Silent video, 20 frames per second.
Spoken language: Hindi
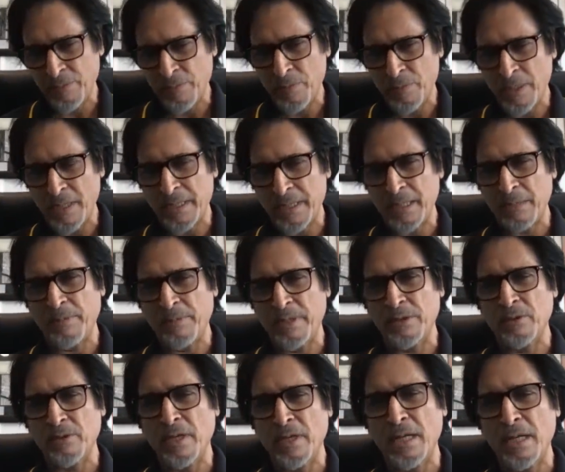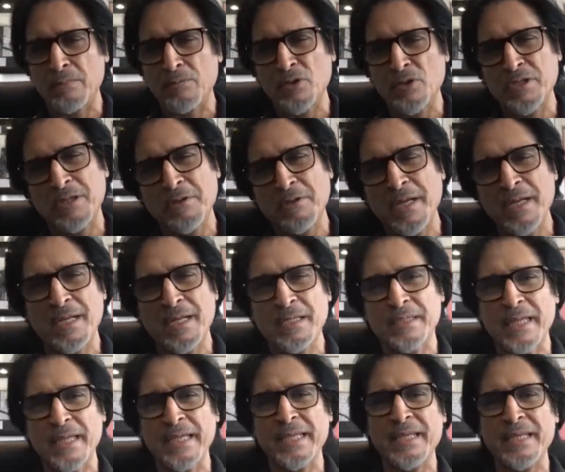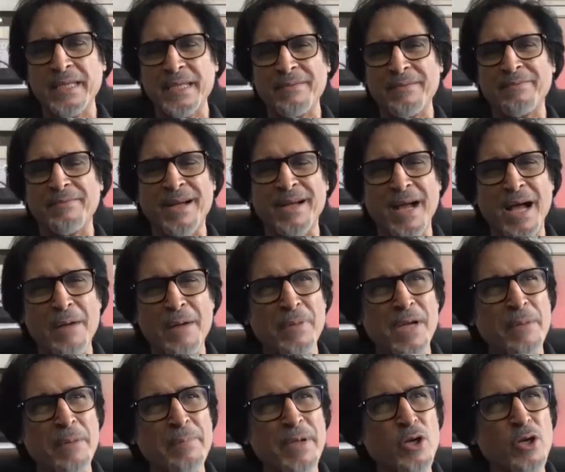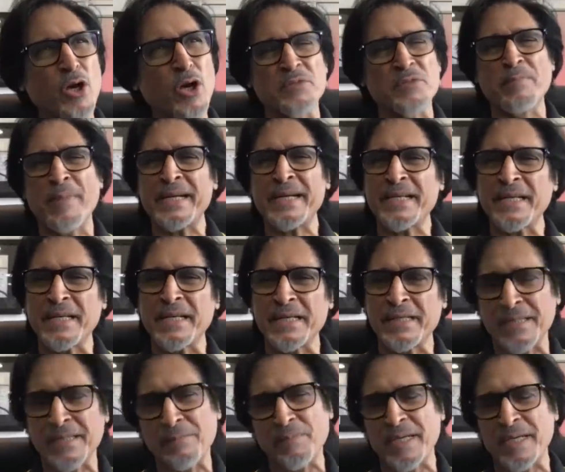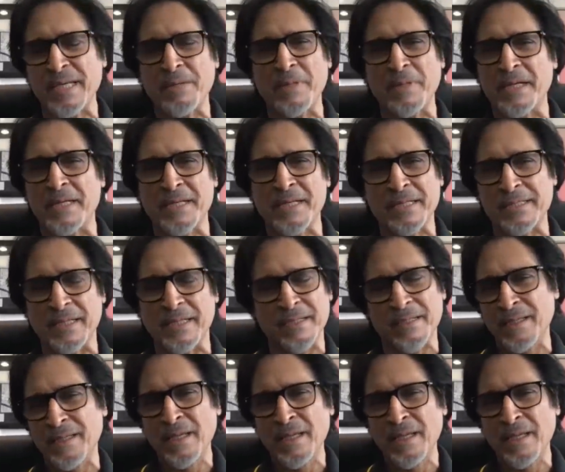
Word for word: वर्ल्ड कप के दौरान मुझे तो ये लगता है कि ये खाम खाम में कॉस्मेटिक किस्म की ये मीटिंग्स हैं